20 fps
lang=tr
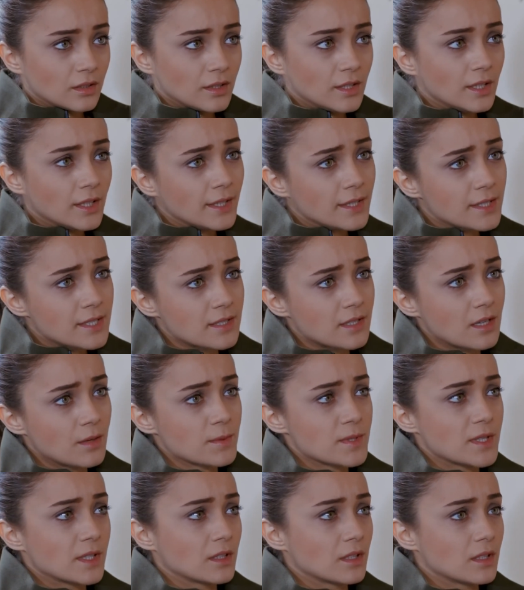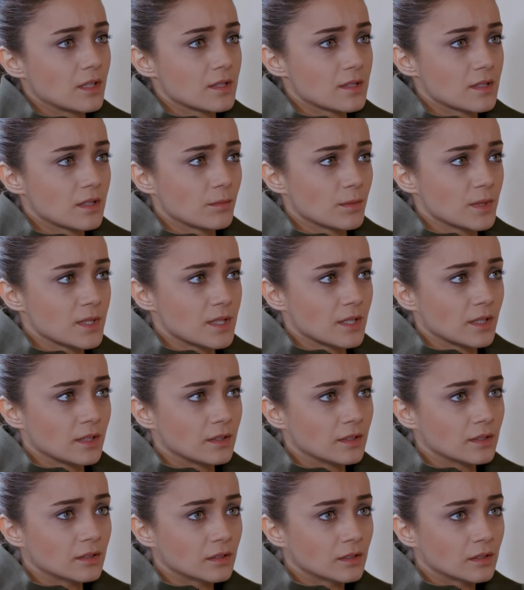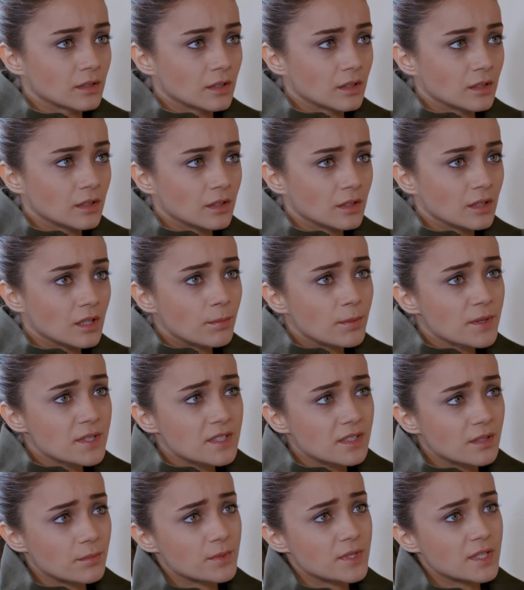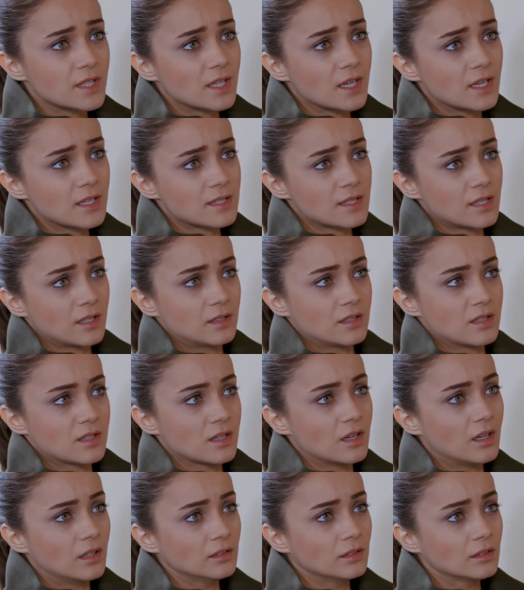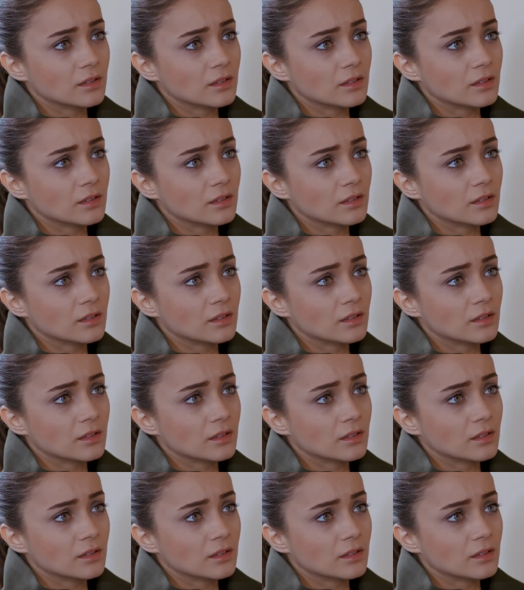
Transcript: Ya eniştem sana rastlamasaydı? Ya başına bir şey gelseydi Cihan?